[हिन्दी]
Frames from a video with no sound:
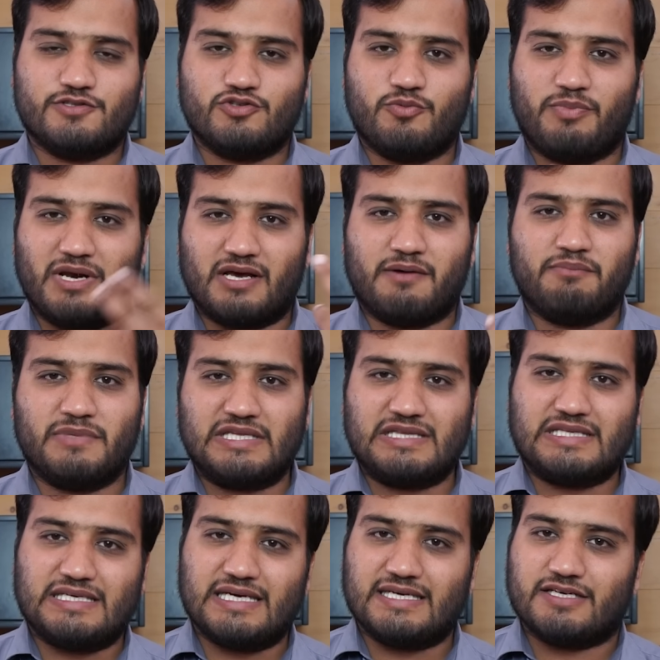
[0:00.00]
जो बलगम
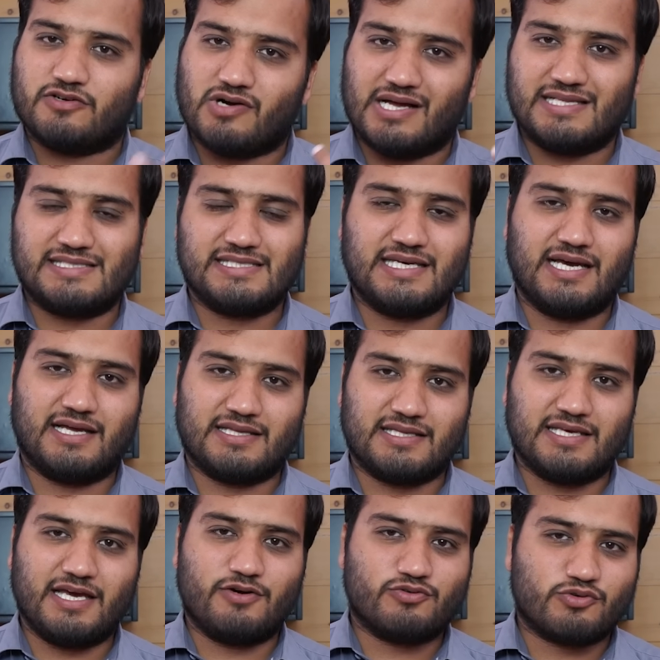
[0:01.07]
बनती है जो खांसी
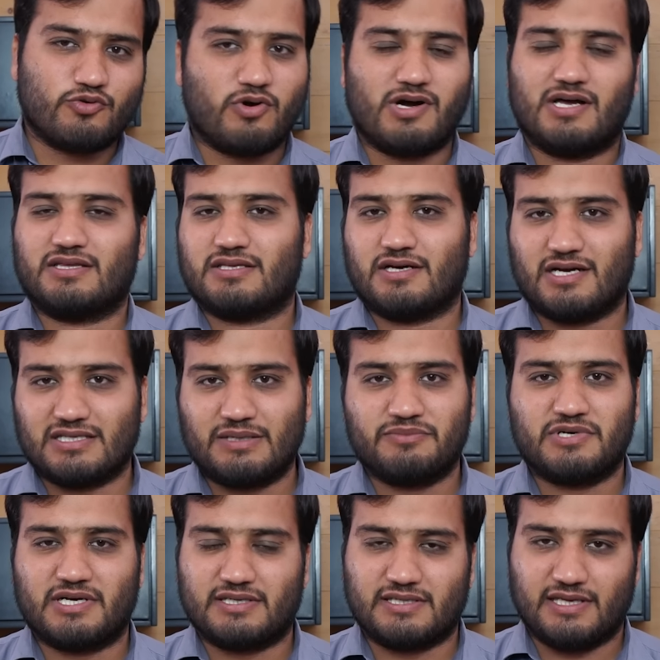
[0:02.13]
आती है उसको
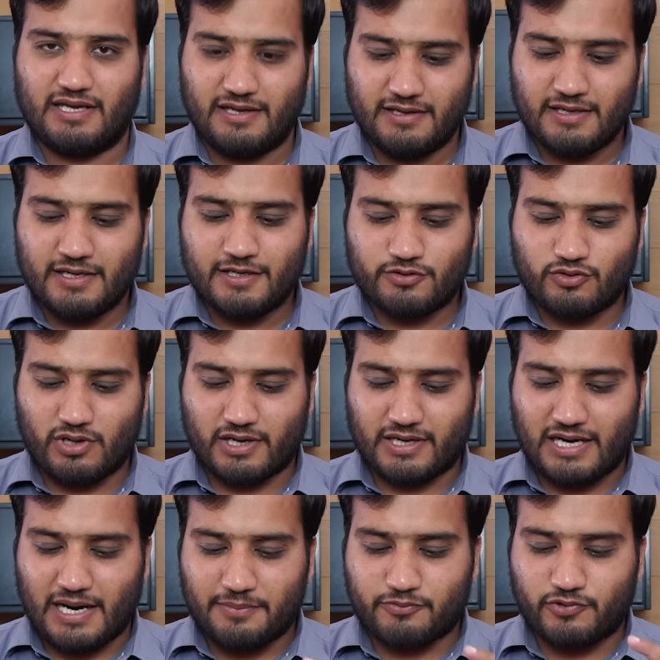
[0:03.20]
ख़त्म करते हैं तो
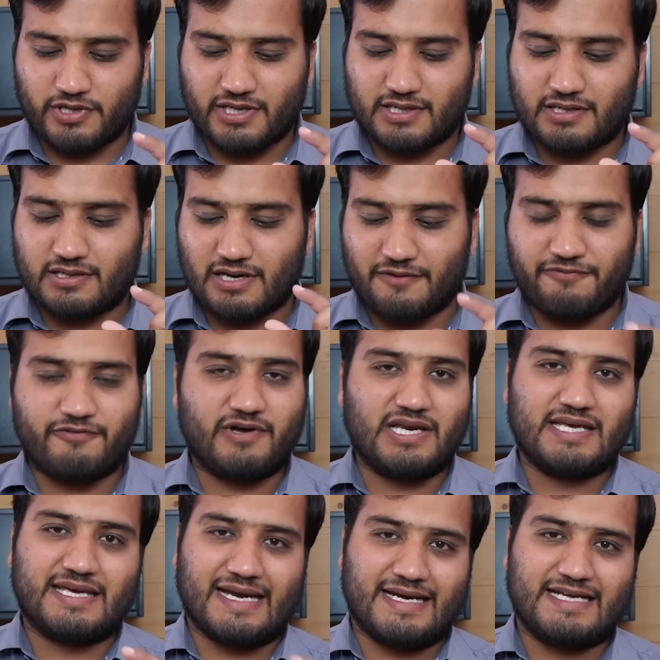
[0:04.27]
अगर आप कोई कफ़
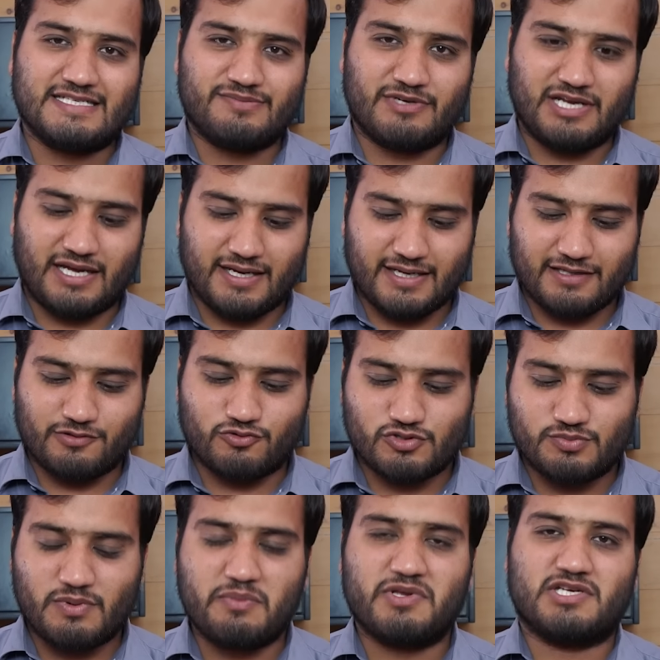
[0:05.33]
वाली कैंडीज़ बना रहे हैं तो
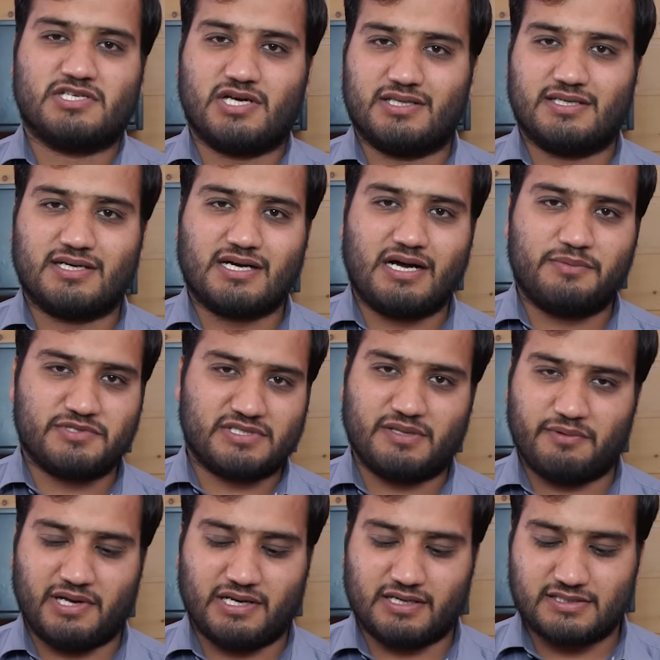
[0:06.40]
उसमें भी नशादर का आप
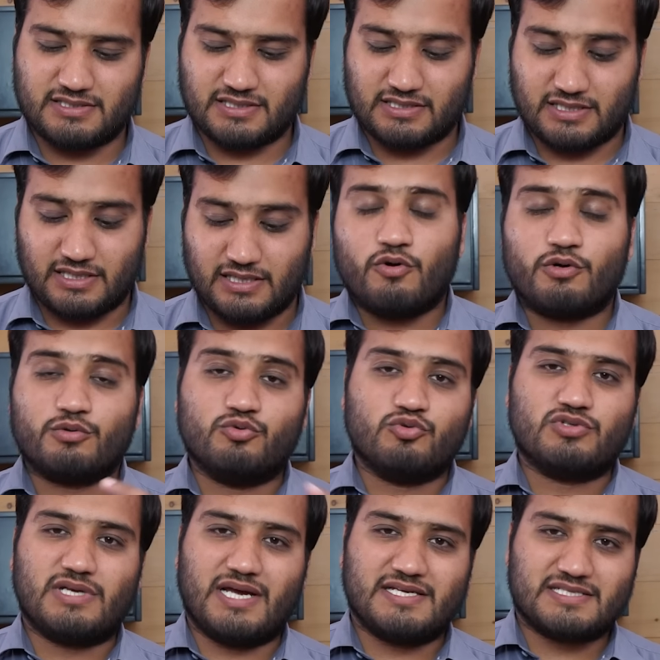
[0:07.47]
इस्तेमाल कर सकते हैं और
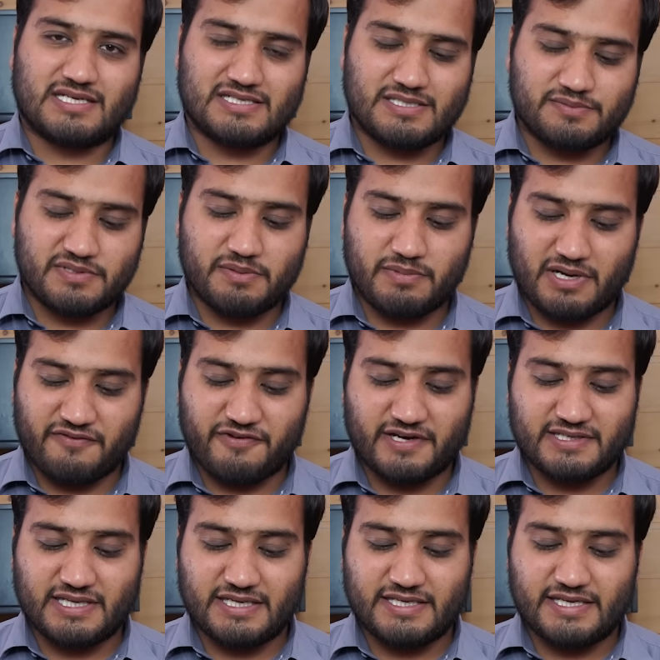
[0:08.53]
दूसरा इसका सबसे बड़ा
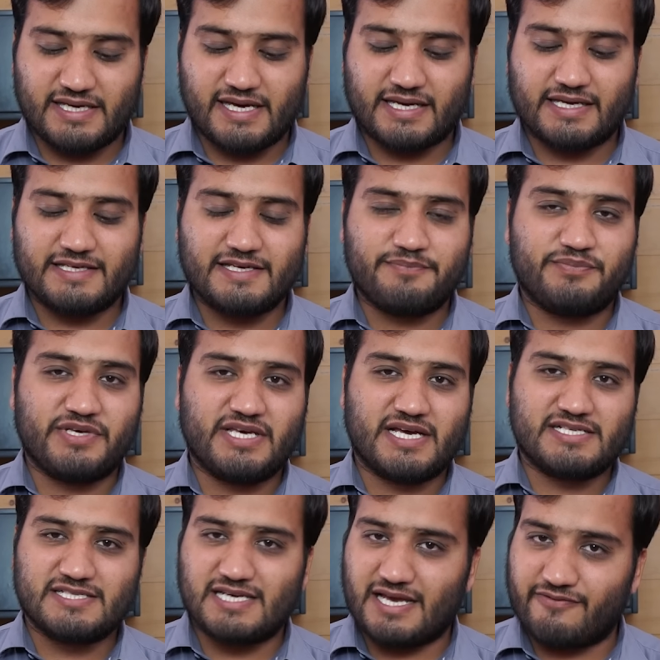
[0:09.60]
फ़ायदा ये है कि ये पी
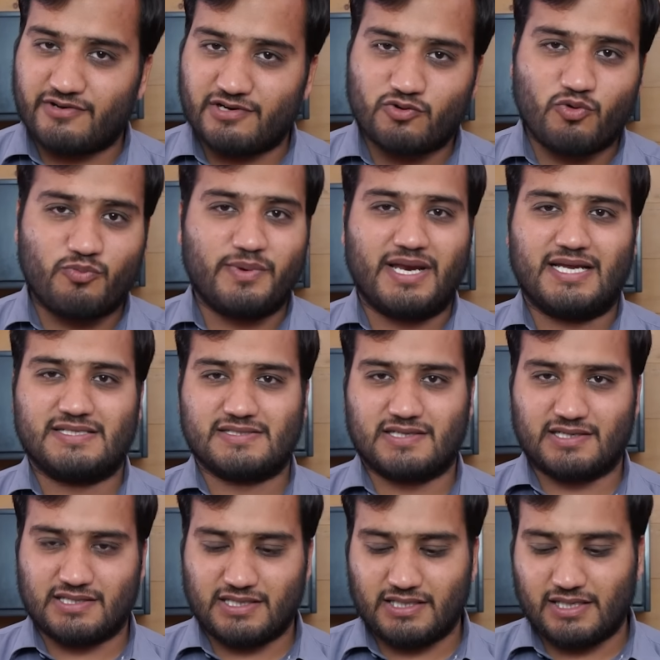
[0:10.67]
लेवल को बैलेंस
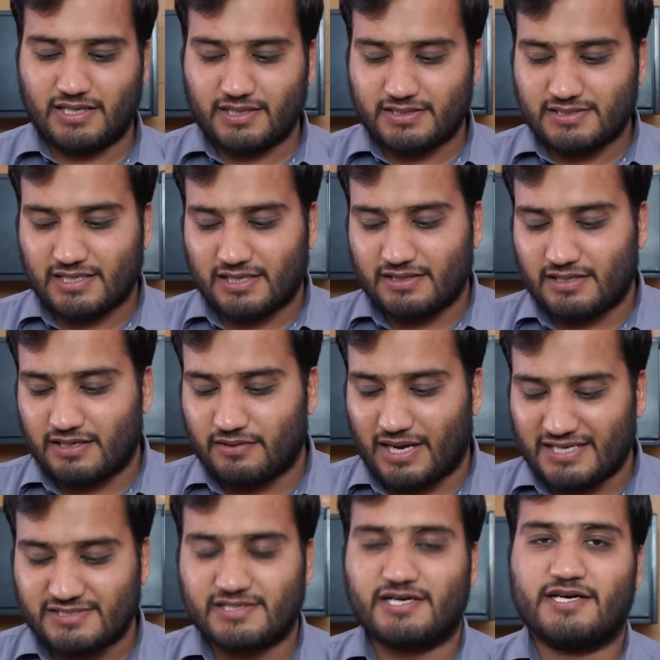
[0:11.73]
करती है इसके अंदर
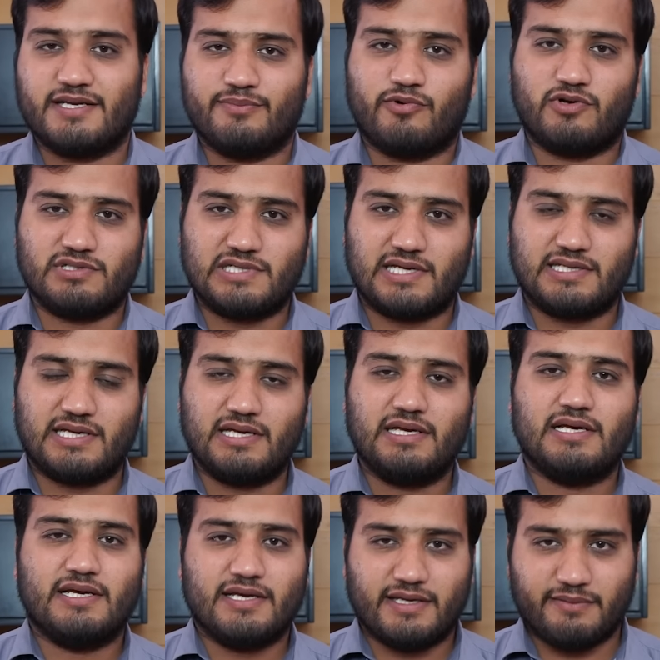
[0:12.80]
एसिडिटी बहुत ज़्यादा है
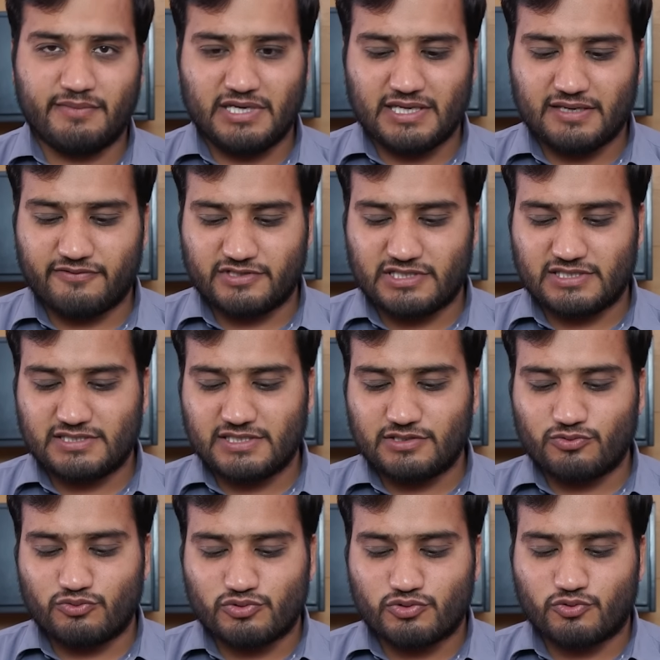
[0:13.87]
इमली की वजह से
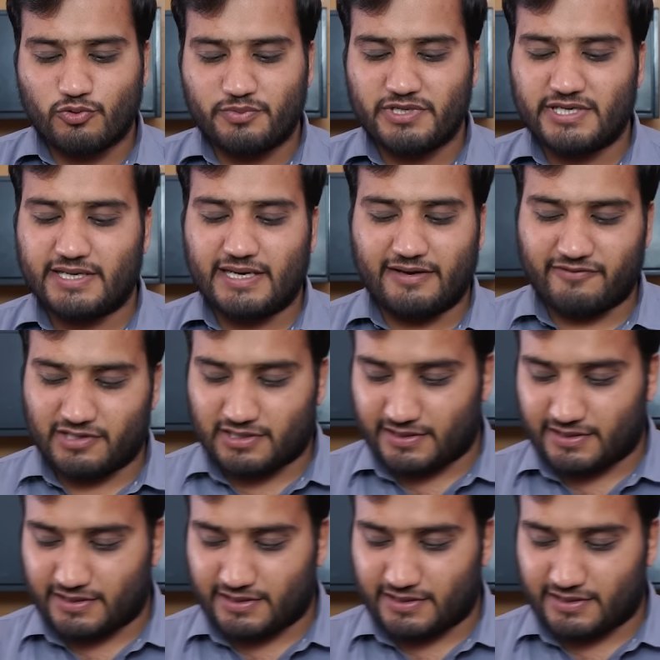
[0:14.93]
तो उसको भी ये लेवल